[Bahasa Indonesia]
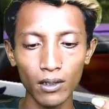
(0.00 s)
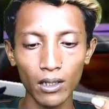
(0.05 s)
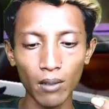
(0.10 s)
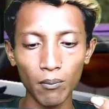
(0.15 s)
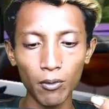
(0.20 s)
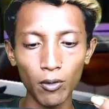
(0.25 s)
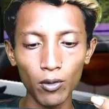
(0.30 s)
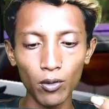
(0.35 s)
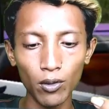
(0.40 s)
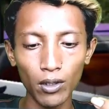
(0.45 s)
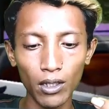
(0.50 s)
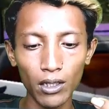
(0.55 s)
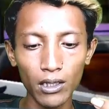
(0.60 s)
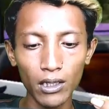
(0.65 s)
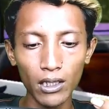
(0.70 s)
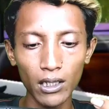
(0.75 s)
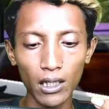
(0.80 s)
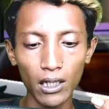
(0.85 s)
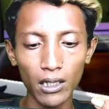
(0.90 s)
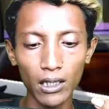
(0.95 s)
tapi untungnya di
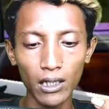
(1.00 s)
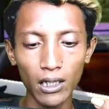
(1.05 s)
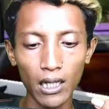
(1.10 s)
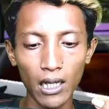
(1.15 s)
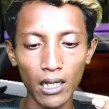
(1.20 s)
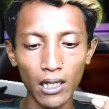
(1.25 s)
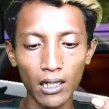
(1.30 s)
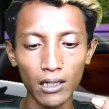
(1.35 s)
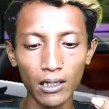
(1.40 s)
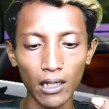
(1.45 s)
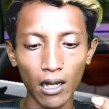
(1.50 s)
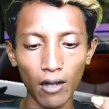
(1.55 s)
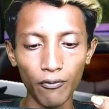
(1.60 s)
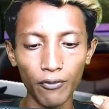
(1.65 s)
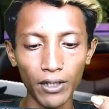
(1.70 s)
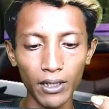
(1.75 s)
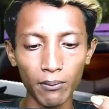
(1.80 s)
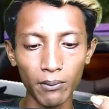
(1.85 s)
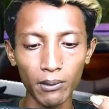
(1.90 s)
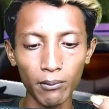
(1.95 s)
sini lagi nggak ada
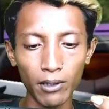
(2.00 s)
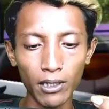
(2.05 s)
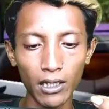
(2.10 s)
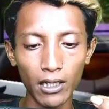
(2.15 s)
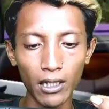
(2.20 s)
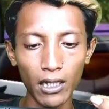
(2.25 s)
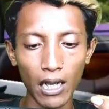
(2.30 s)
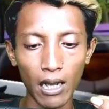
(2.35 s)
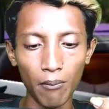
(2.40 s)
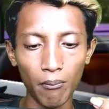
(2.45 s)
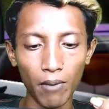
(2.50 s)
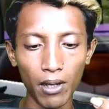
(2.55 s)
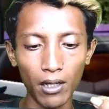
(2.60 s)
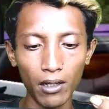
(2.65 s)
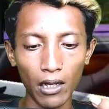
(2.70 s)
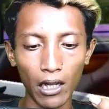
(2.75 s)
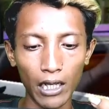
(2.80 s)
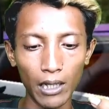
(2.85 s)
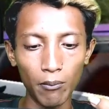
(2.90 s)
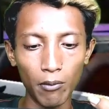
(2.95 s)
traffic teman-teman jadi aman
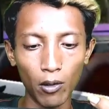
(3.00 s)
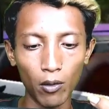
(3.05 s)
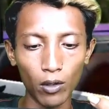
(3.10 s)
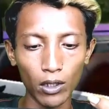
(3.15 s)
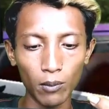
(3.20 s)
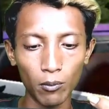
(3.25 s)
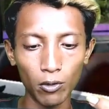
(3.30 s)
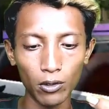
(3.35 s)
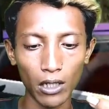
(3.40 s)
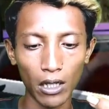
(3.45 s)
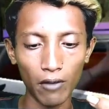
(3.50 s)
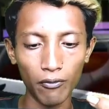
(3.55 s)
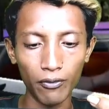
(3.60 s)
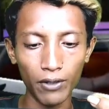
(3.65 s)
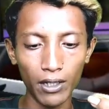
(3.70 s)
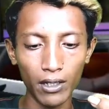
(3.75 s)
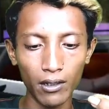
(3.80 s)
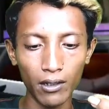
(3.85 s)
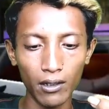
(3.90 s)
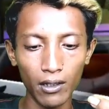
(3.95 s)
nah ini baru ketemu
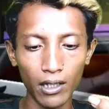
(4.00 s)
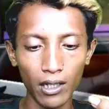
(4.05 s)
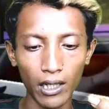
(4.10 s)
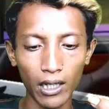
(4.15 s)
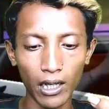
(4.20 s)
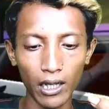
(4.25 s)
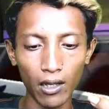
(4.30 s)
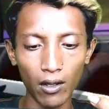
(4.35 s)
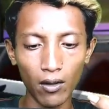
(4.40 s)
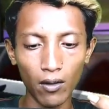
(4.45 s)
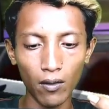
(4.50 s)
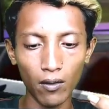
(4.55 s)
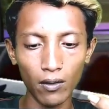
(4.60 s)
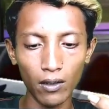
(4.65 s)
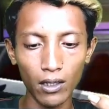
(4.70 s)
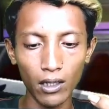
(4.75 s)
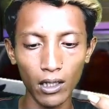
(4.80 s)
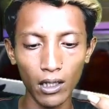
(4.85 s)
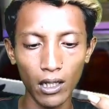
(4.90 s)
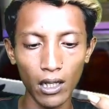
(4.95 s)
traffic ini kelok
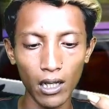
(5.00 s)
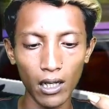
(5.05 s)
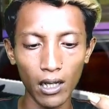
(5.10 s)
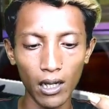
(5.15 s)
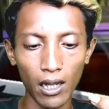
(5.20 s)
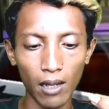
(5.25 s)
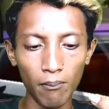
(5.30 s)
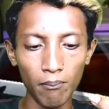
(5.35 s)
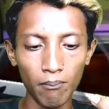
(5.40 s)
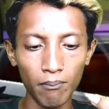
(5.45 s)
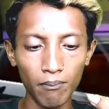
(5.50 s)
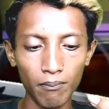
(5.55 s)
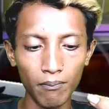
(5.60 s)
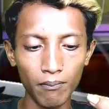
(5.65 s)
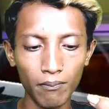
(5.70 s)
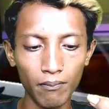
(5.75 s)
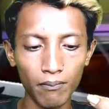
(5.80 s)
36